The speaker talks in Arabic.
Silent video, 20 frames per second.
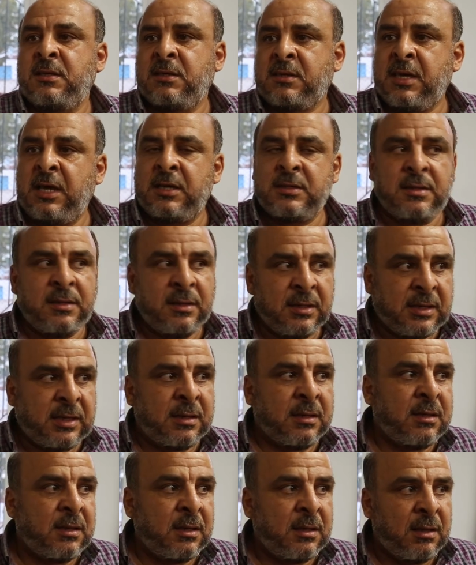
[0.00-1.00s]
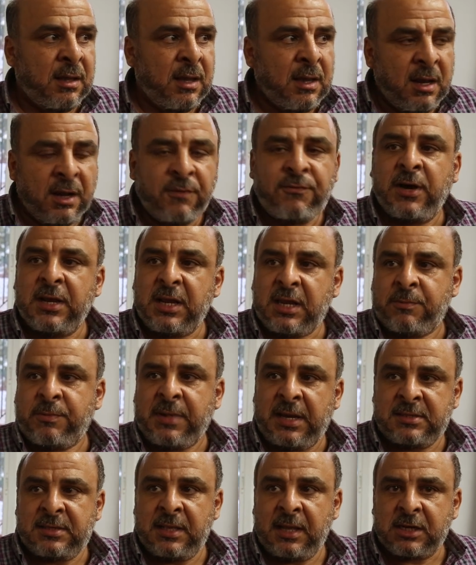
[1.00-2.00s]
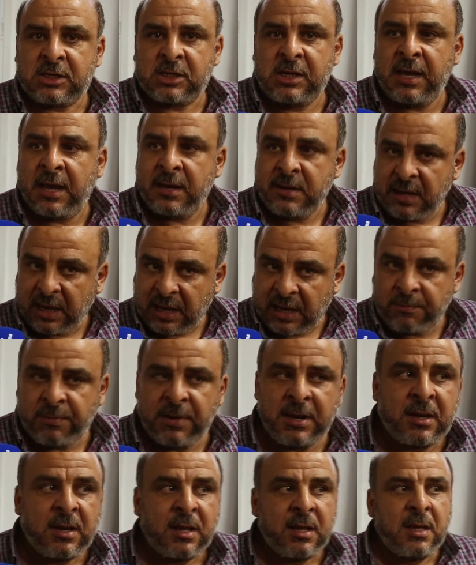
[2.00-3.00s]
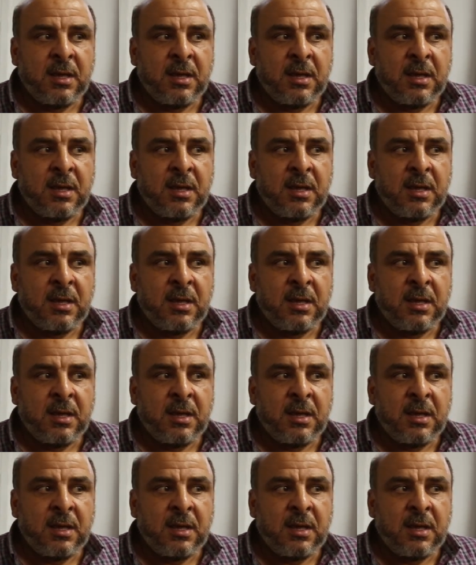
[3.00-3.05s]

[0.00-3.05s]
كأس الفريق بكاس العرش لان قبل